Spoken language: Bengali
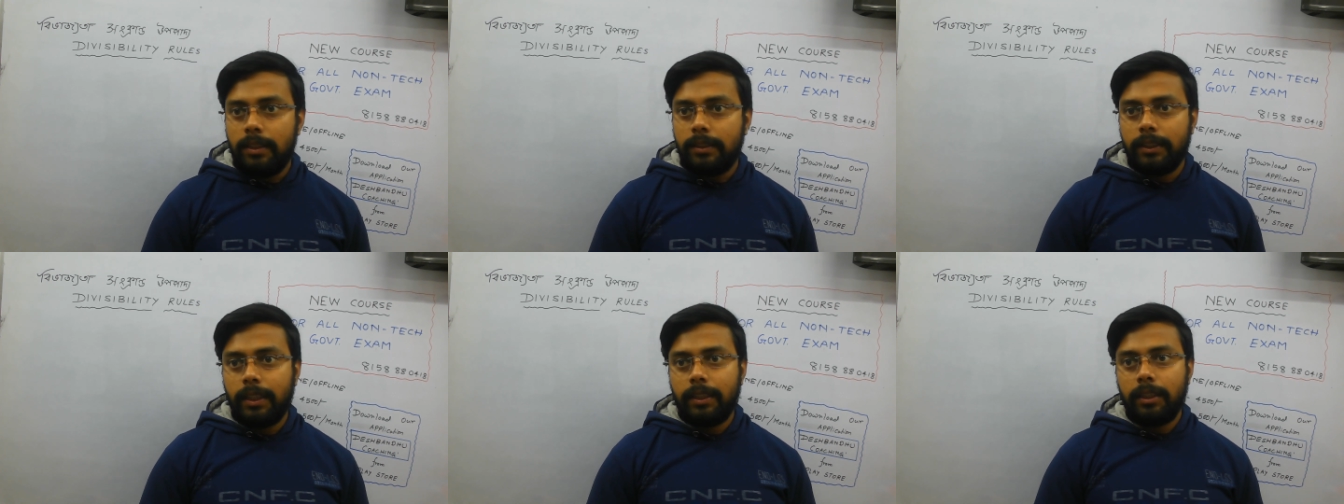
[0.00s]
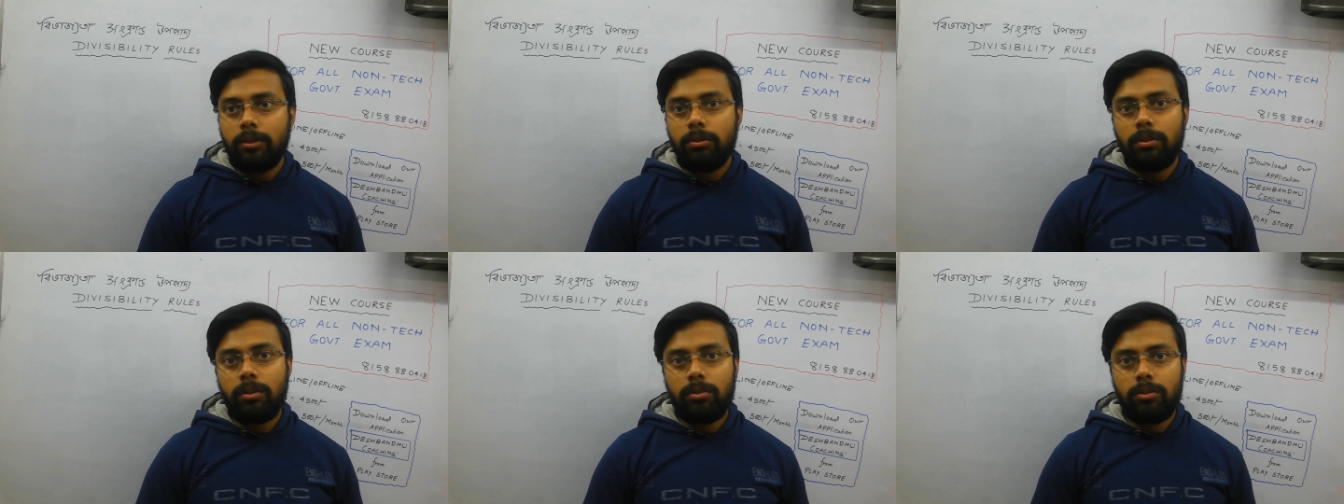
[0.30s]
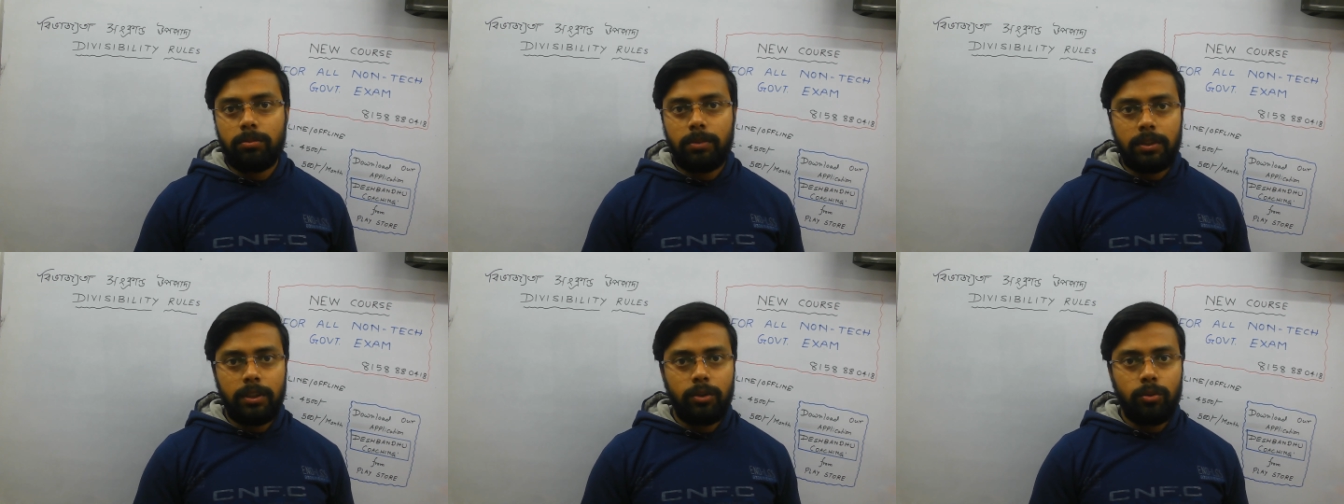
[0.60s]
যাতে করে
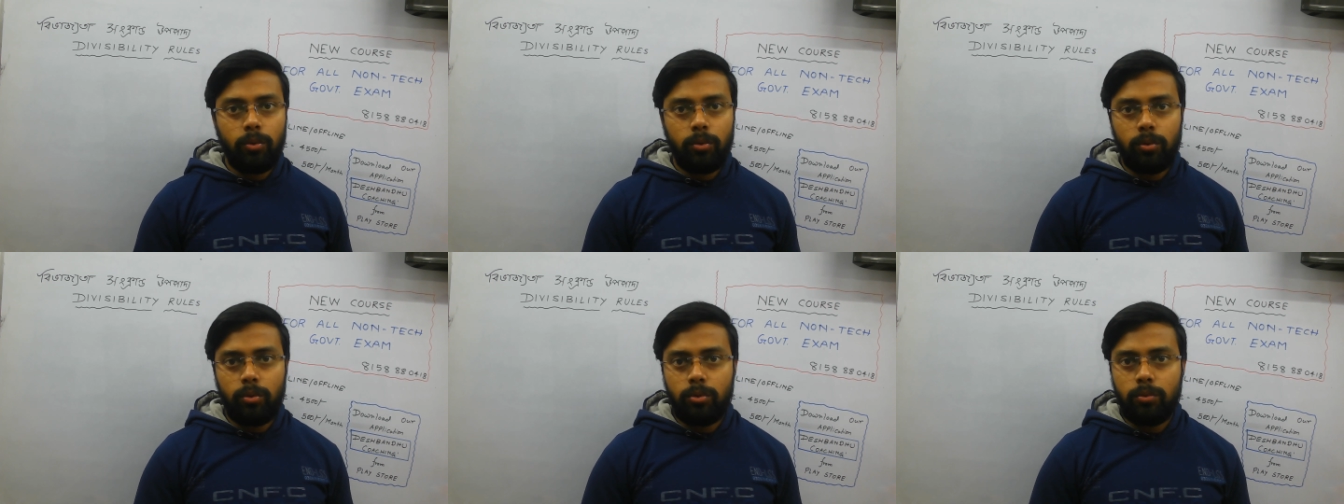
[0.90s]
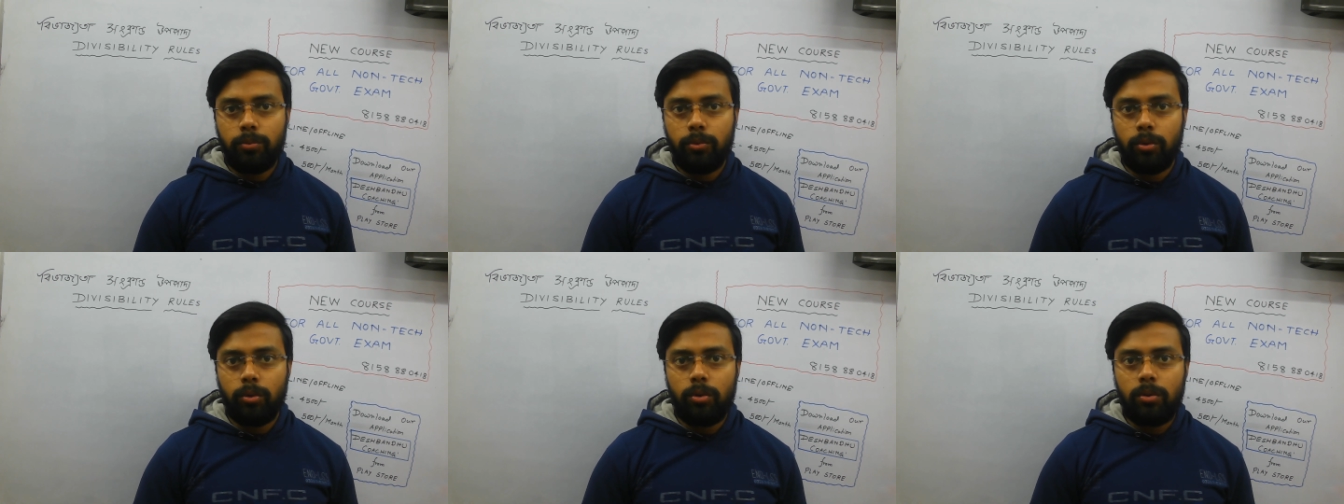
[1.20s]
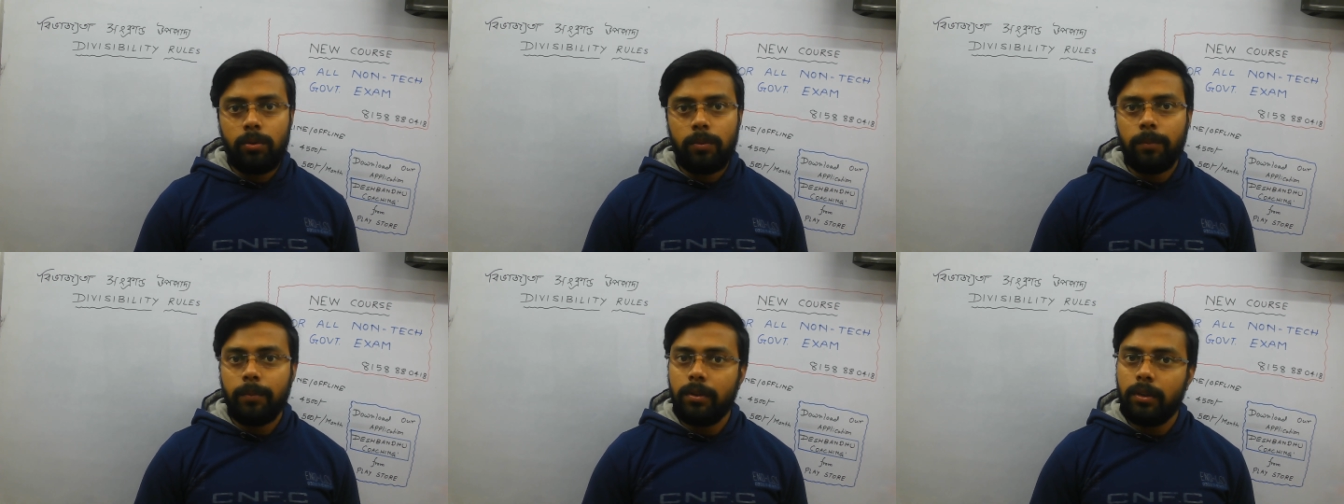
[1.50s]
তোমাদের কোনোরূপ কোনো
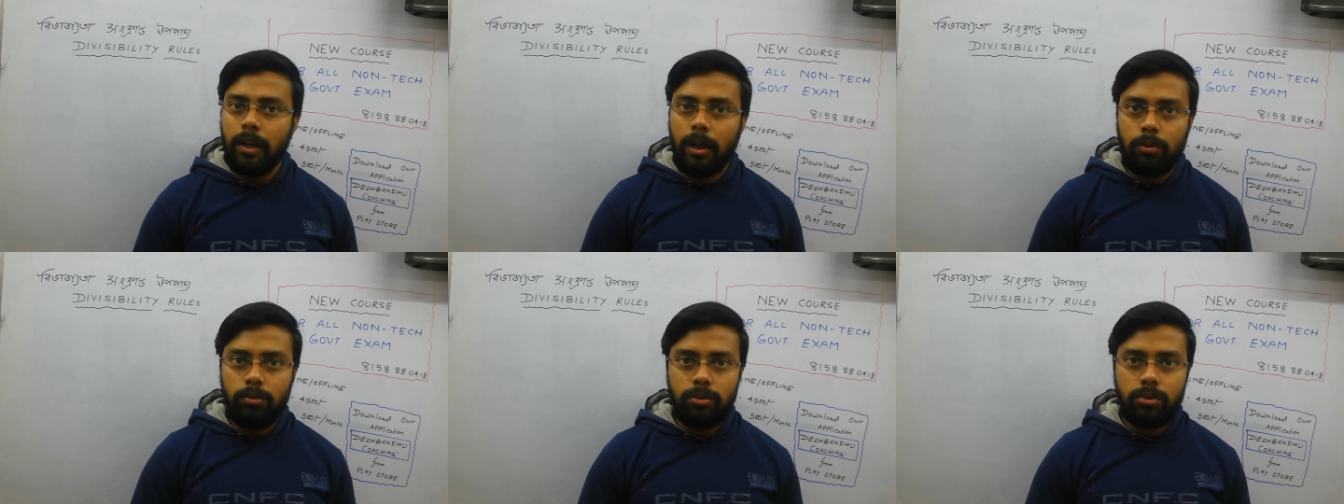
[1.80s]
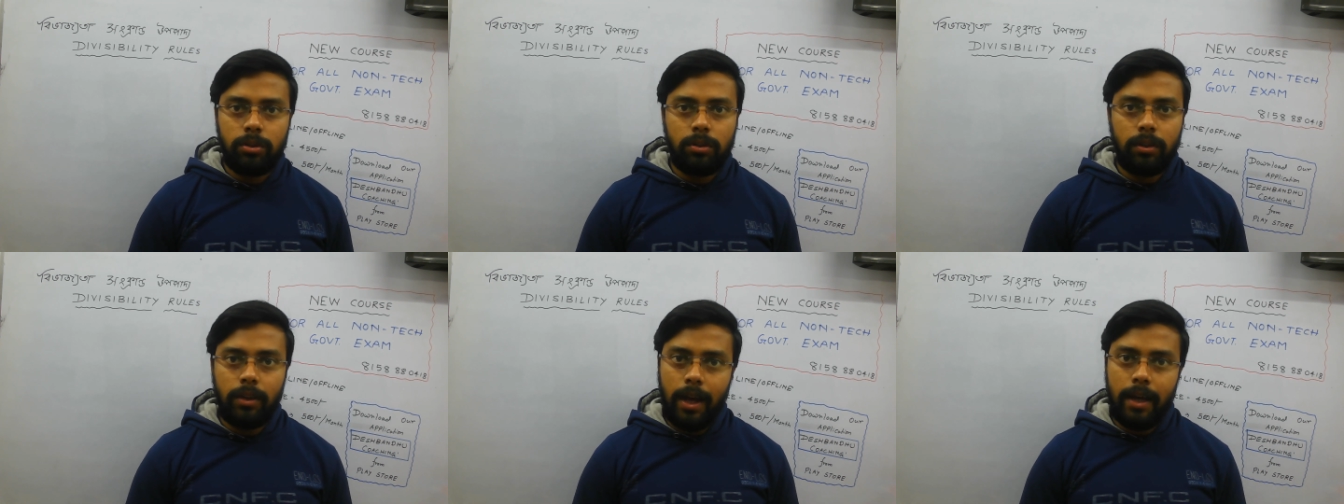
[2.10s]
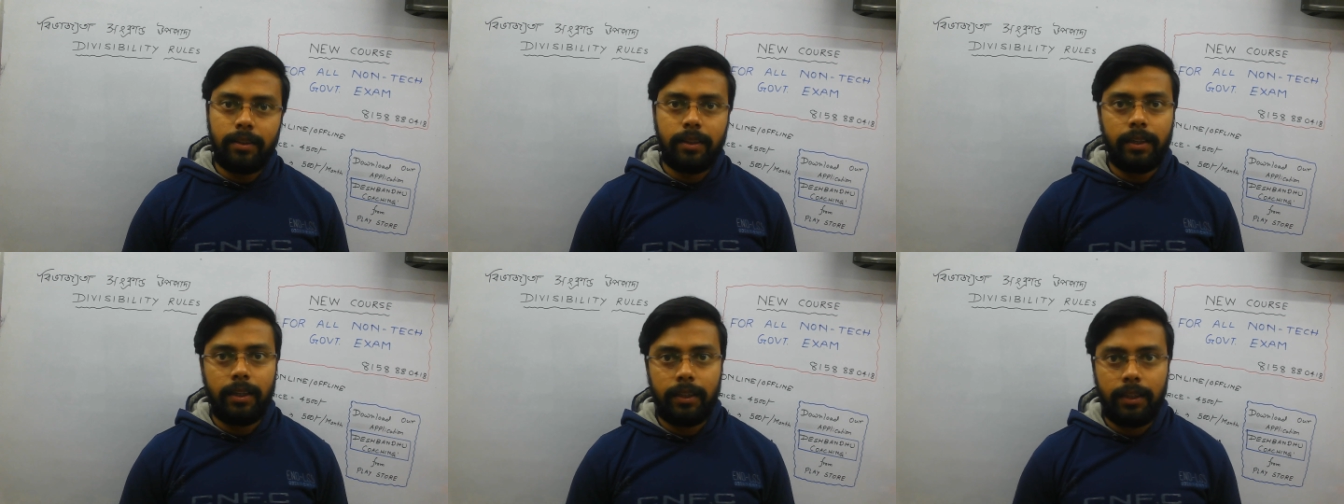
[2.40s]
ডাউট না
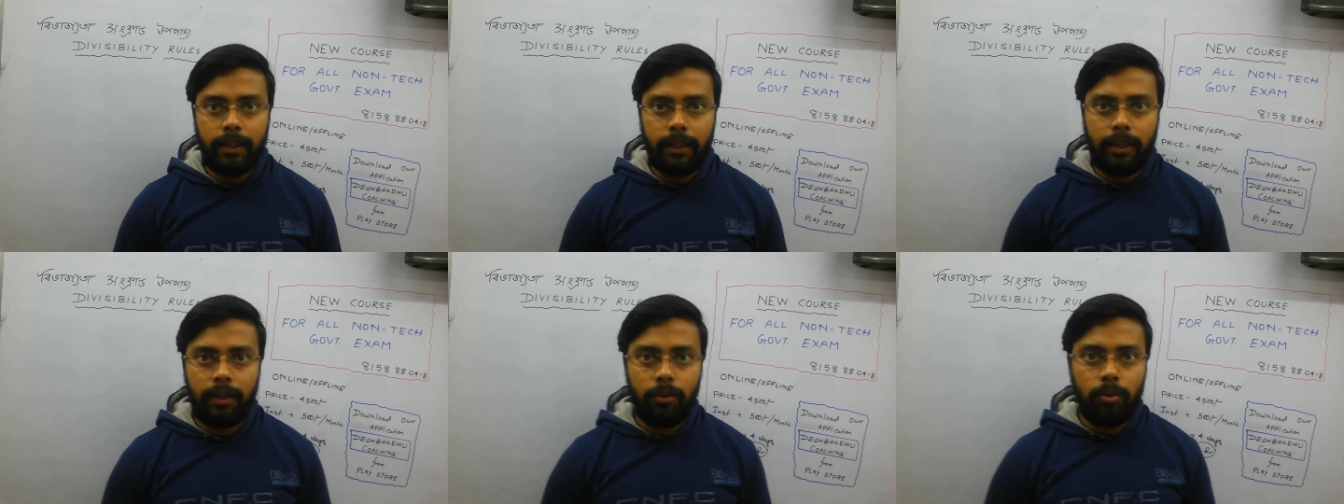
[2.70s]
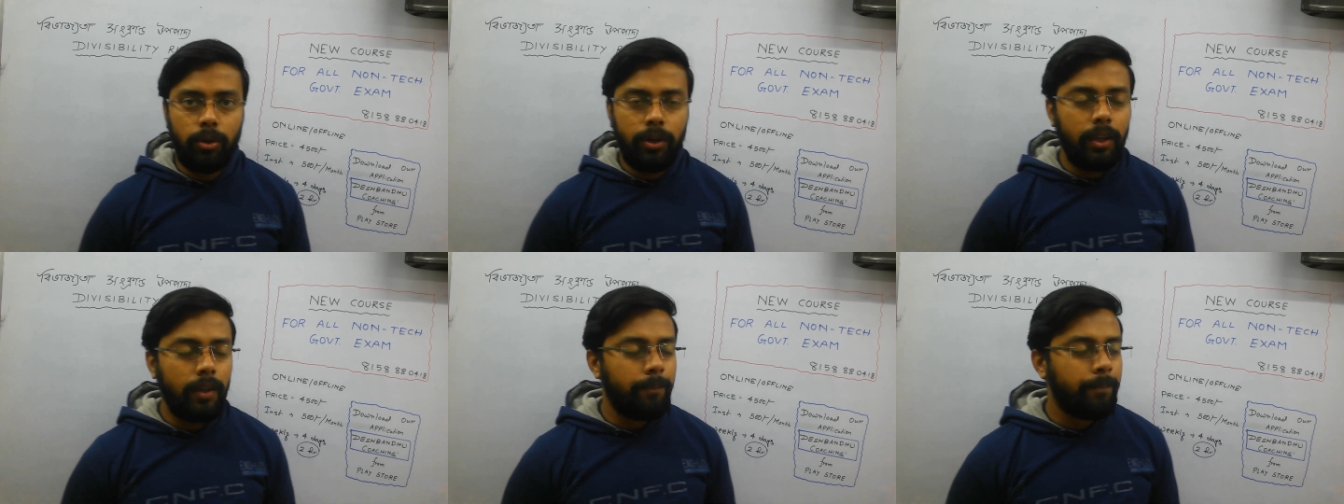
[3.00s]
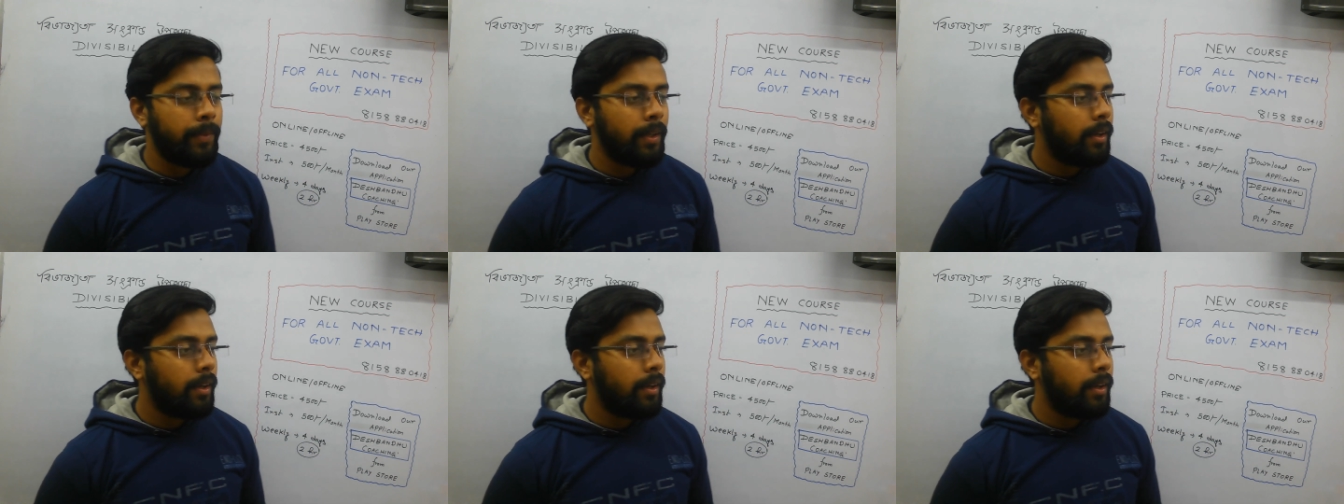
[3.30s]
থেকে থাকে ওকে